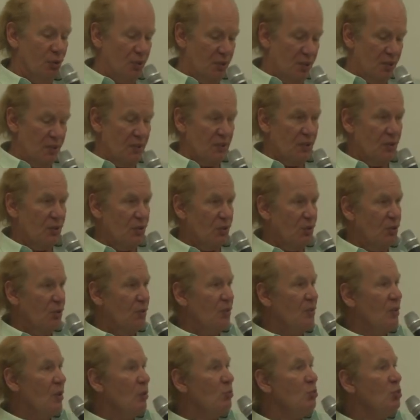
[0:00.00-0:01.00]
disque de
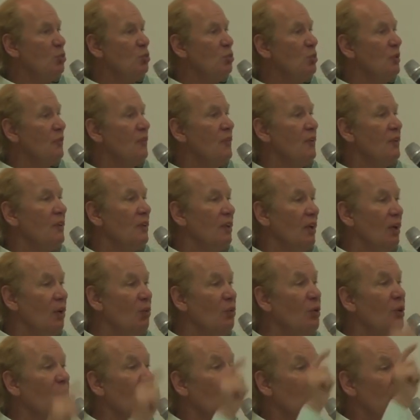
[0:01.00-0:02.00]
Sabou, etc.,
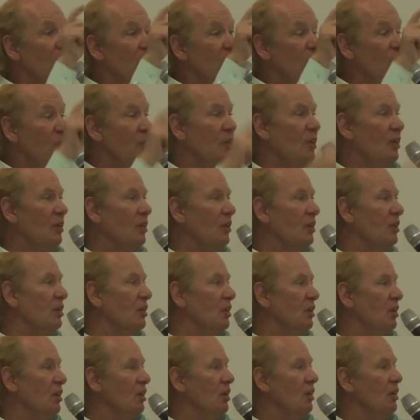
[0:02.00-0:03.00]
auquel j'ai
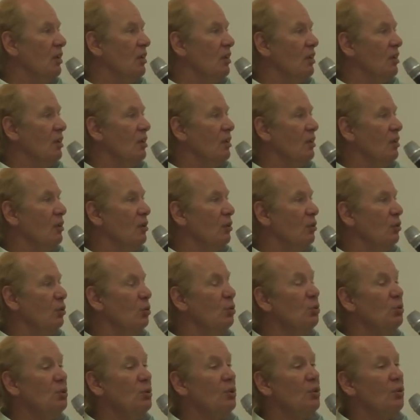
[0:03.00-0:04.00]
consacré
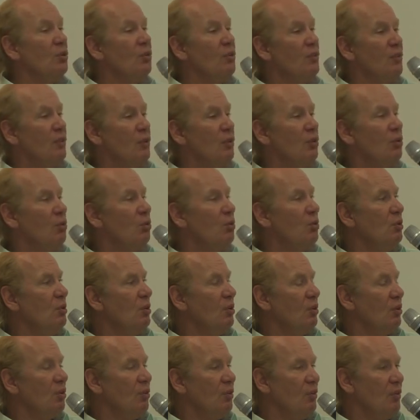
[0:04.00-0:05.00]
d'autres
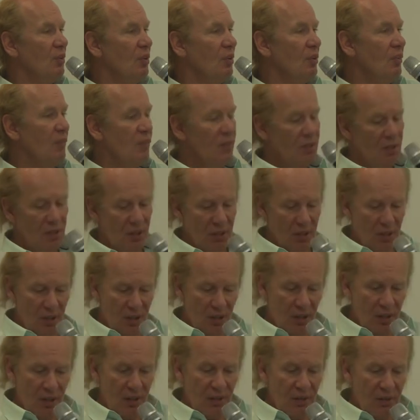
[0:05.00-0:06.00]
études que celle-ci.
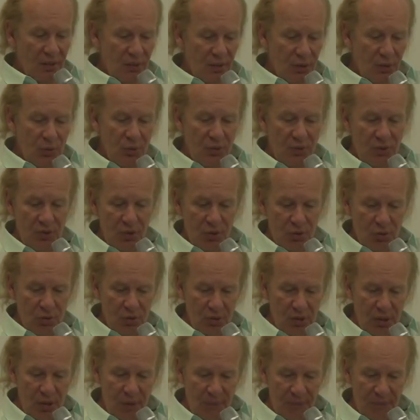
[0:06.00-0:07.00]
C'est toutes ces
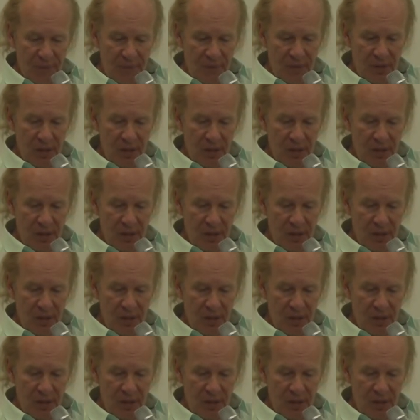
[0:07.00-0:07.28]
choses-là.